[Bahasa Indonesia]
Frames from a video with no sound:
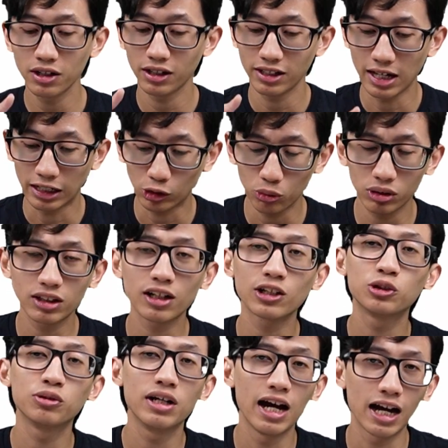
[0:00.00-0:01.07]
yang Twitter
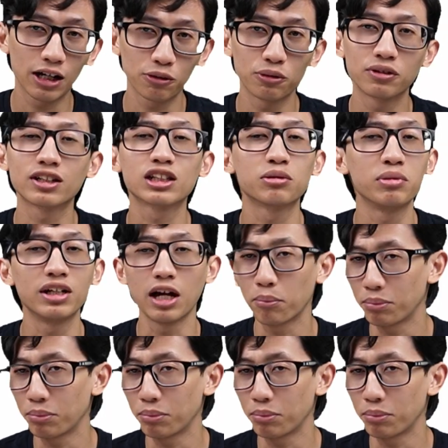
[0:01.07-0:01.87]
juga akun resminya